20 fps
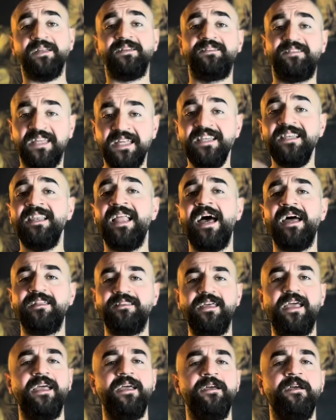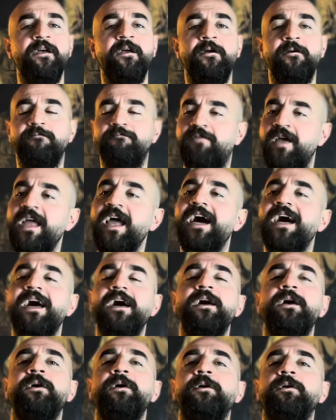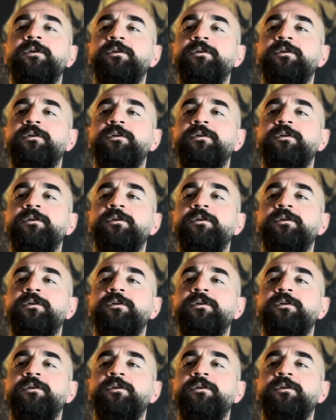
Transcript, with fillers: dinlerde veya